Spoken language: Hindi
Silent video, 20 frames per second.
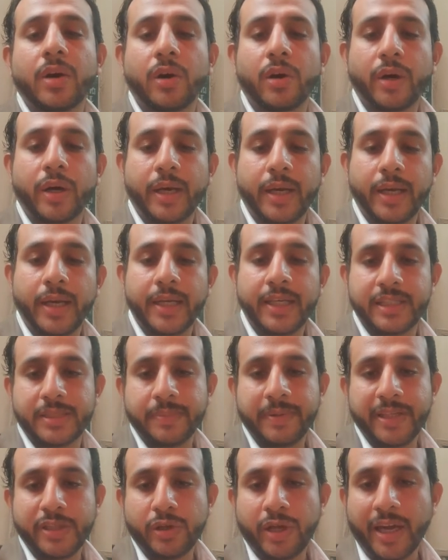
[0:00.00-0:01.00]
और
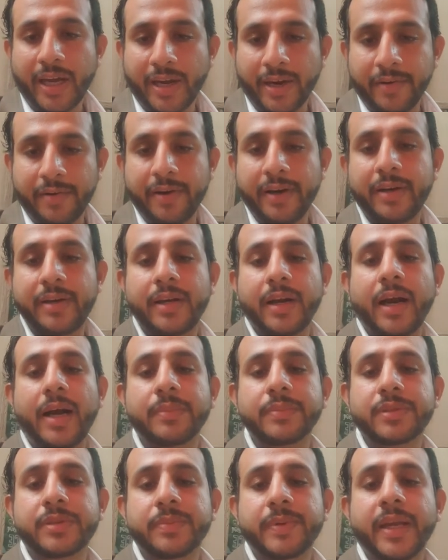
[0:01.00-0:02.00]
इसमें जो है 100
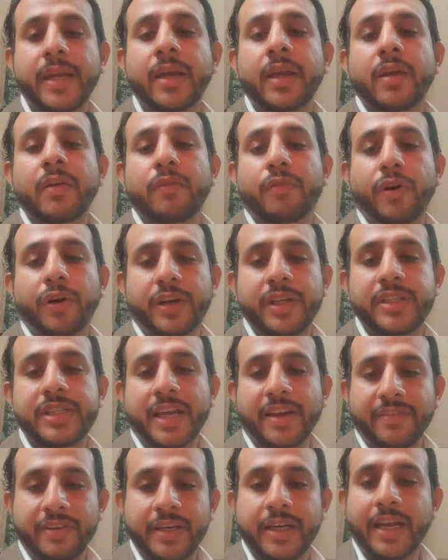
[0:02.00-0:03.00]
ग्राम्स में
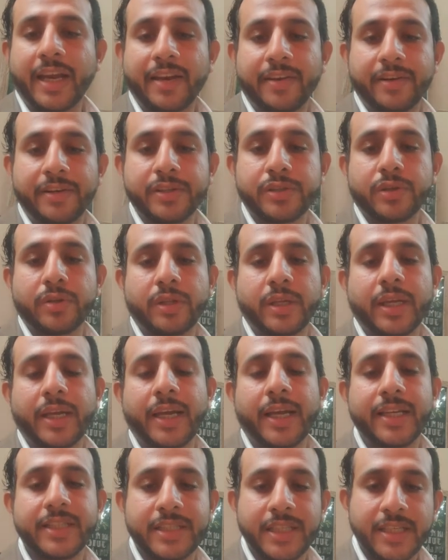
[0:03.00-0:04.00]
47 कैलोरीज होती
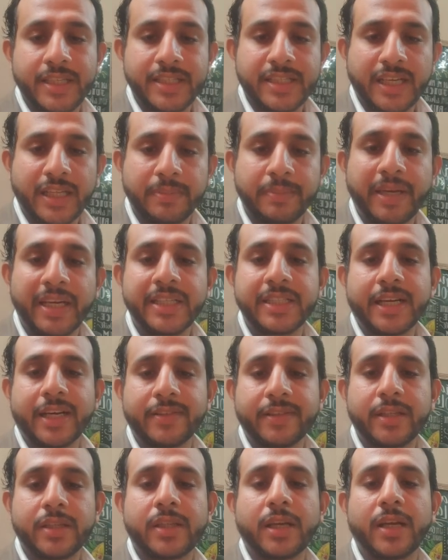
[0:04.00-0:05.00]
हैं इसी के साथ मैं
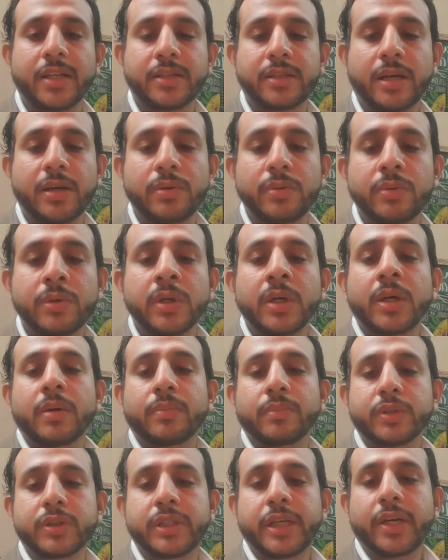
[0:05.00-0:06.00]
इजाज़त चाहता हूँ
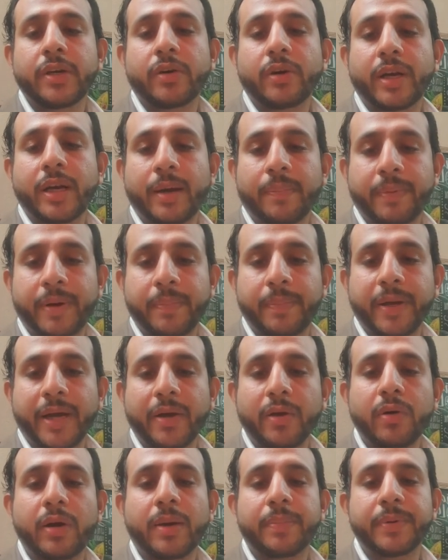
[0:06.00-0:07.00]
मुझे और अपने
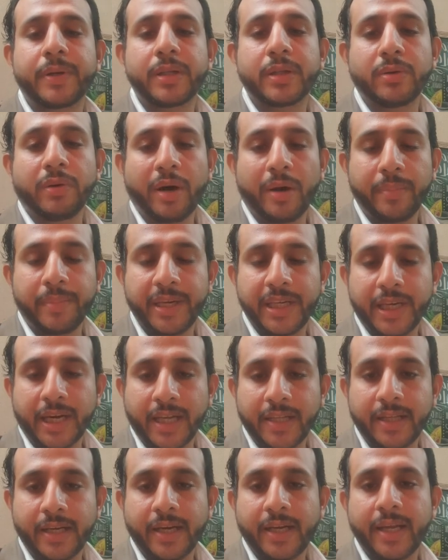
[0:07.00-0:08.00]
प्यारों का अपनी दुआ में
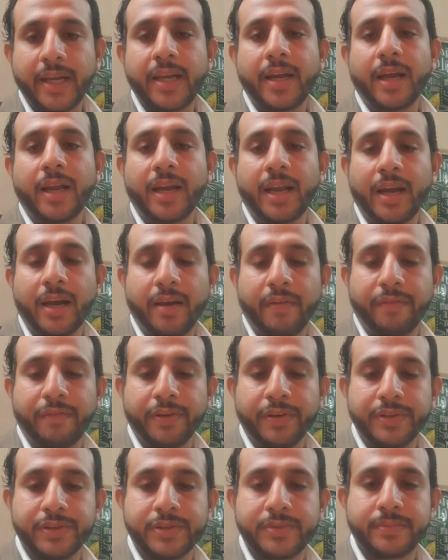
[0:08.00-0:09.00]
याद रखें अल्लाह
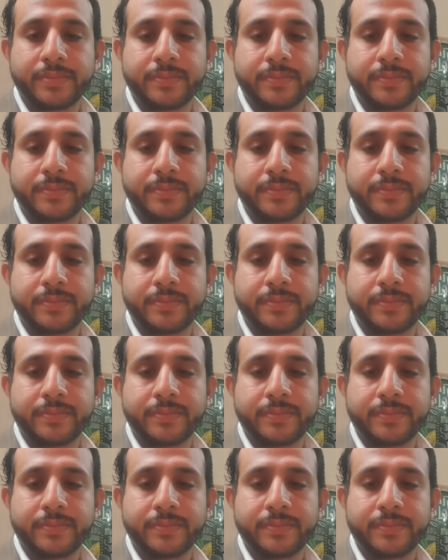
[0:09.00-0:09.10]
हाफिज़